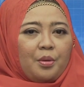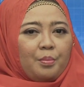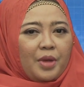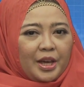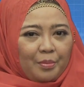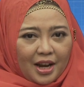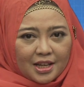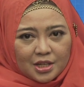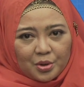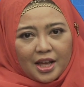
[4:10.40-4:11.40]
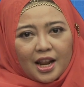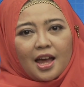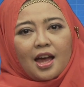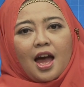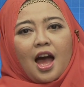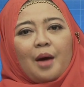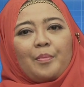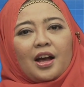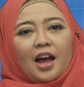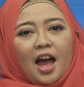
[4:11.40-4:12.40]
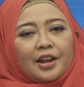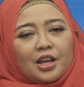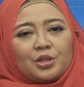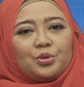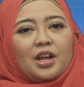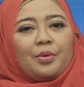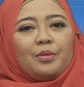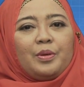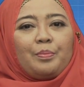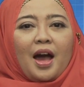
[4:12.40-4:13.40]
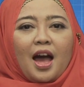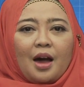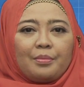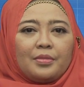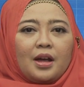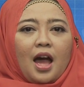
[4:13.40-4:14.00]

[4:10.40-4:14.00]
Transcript: Bagaimana saudara? Apakah Anda sudah lebih paham